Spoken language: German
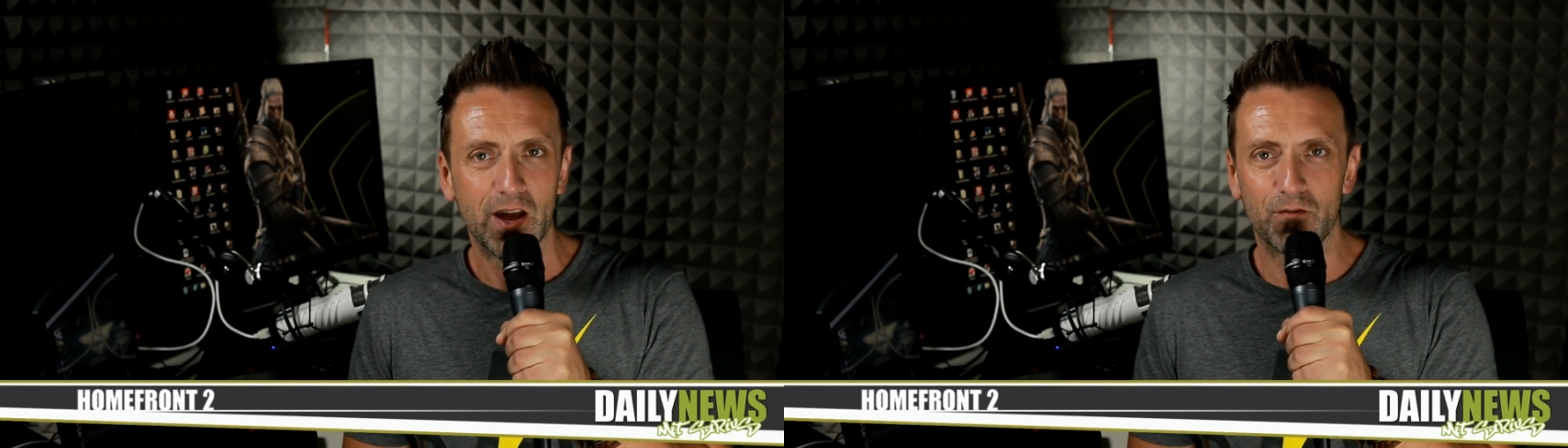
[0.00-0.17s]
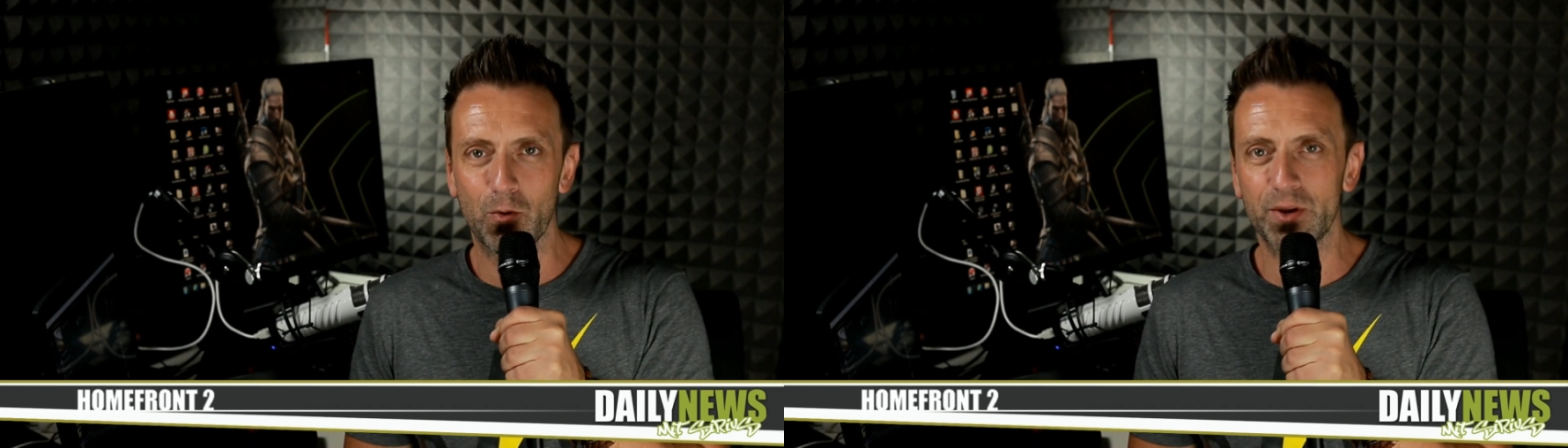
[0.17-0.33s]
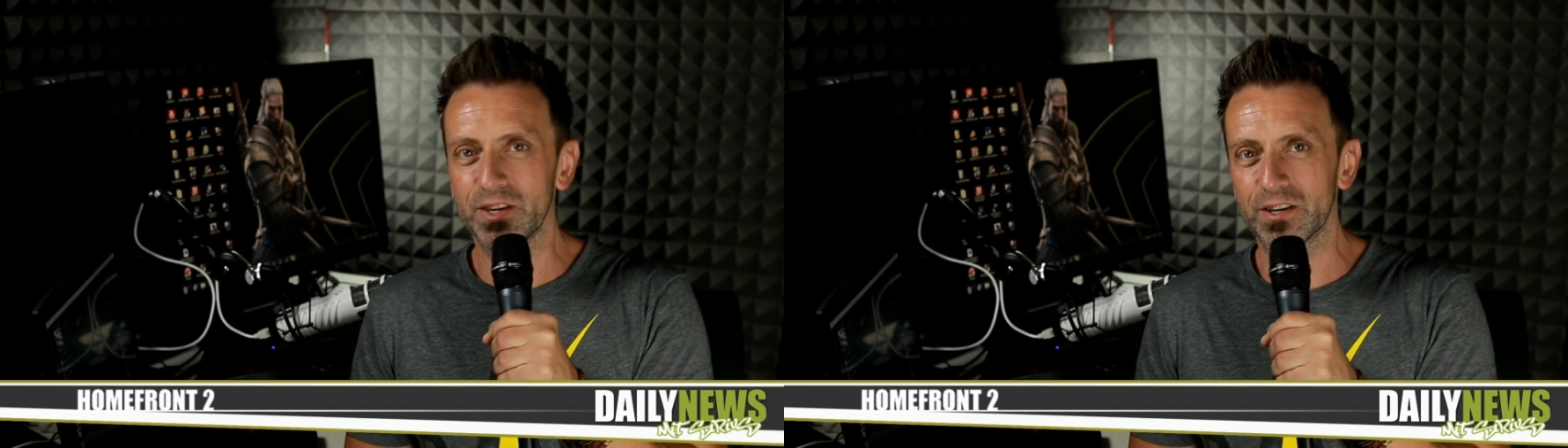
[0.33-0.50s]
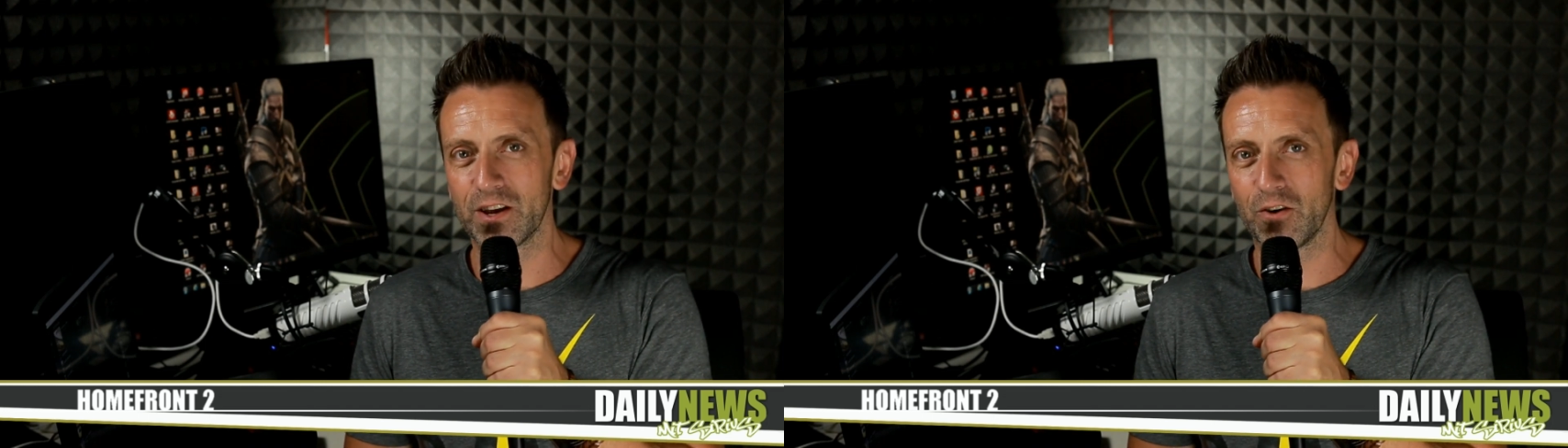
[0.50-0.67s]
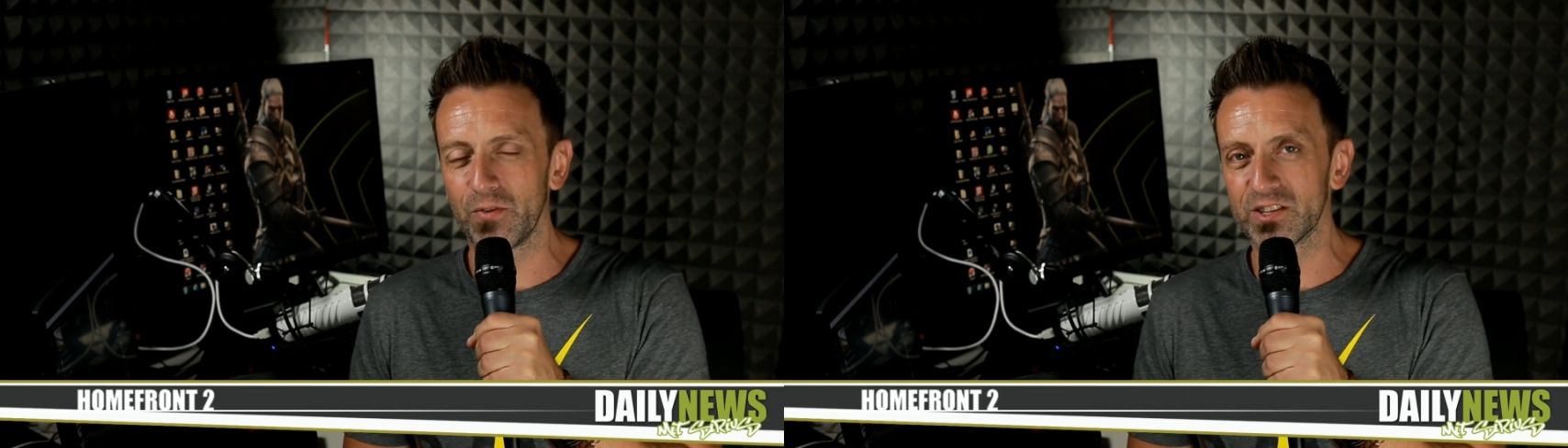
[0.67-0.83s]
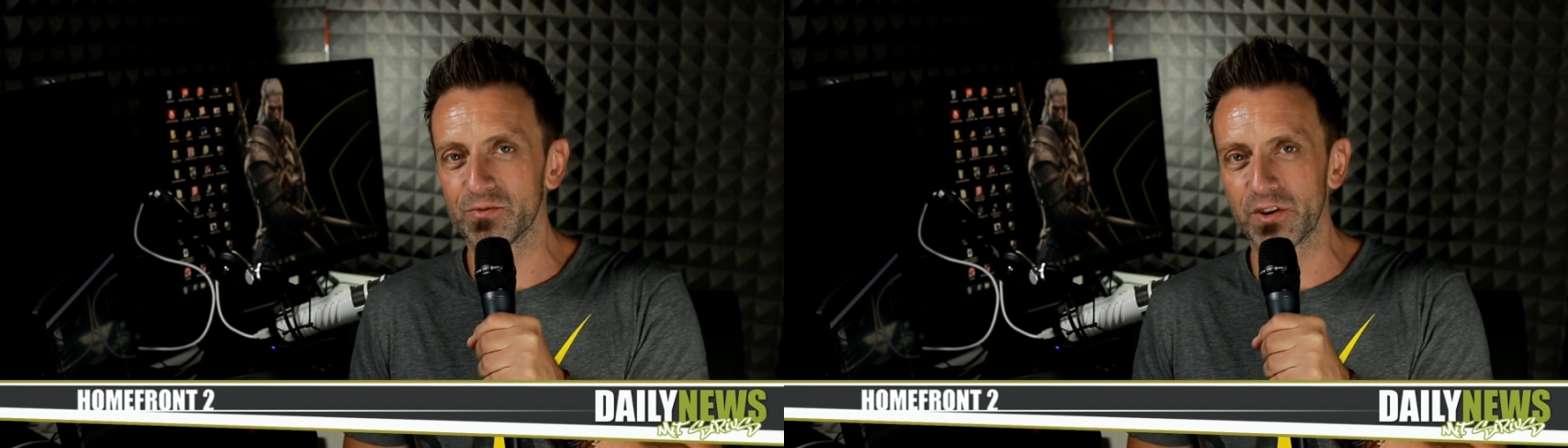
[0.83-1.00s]
wo man nicht genau
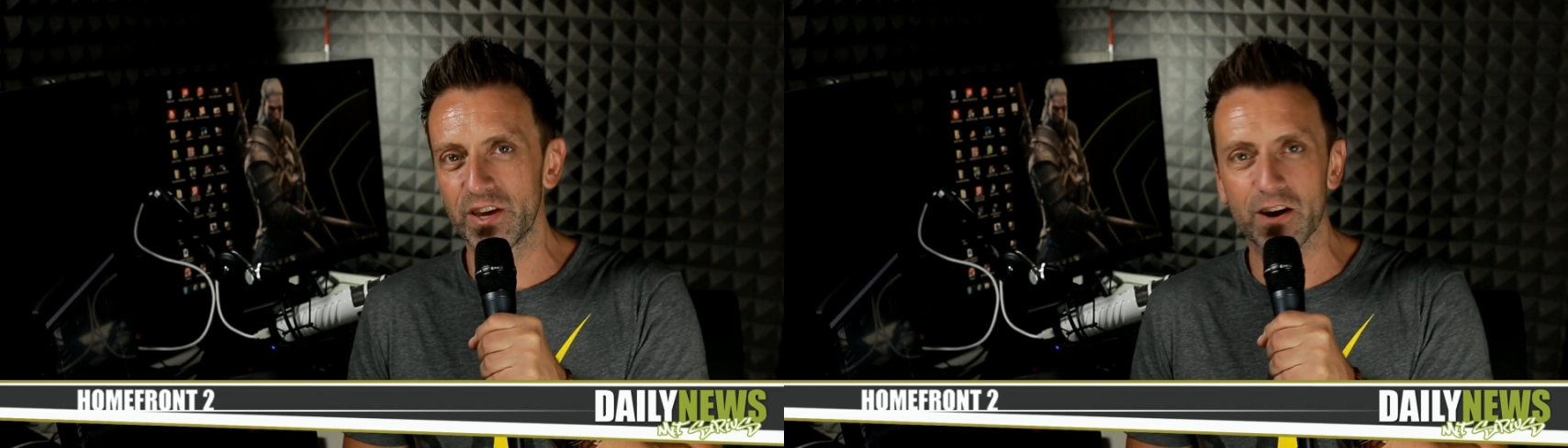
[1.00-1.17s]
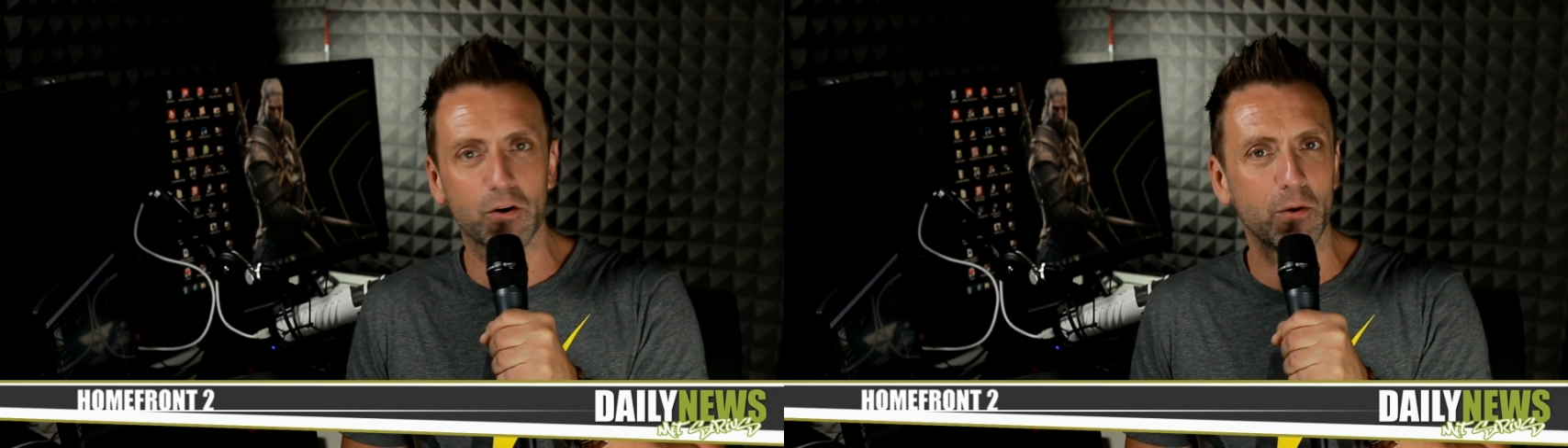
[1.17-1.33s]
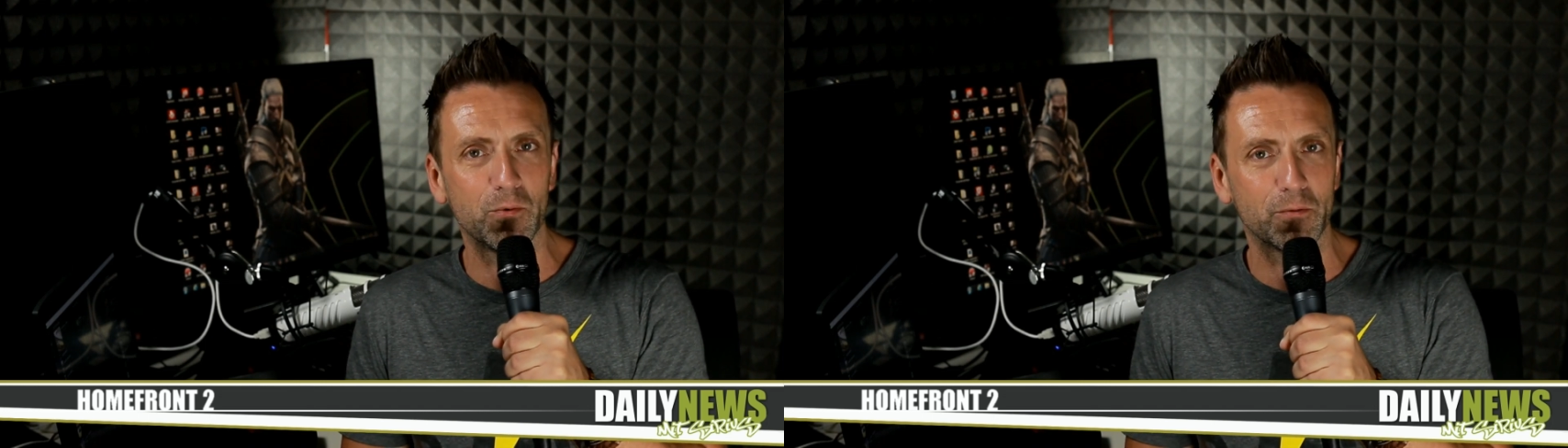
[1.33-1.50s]
weiß, wo die herkommen